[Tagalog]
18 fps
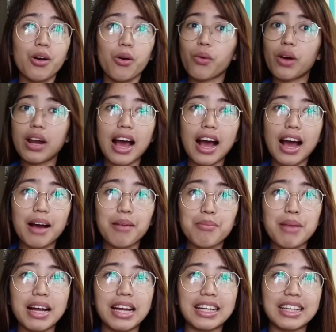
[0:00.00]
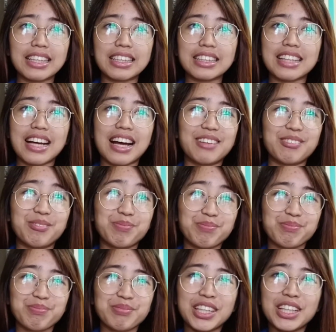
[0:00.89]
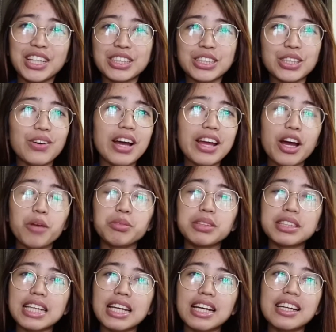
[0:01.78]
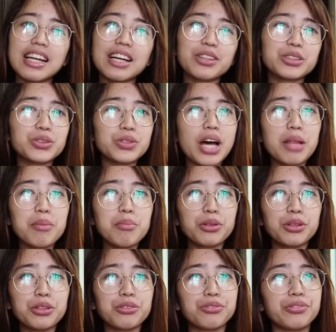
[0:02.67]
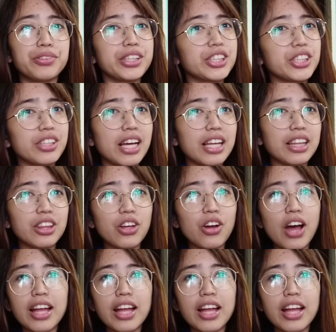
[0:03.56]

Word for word: wala kang makikita. So, I hope na sana nagustuhan mo tong video na to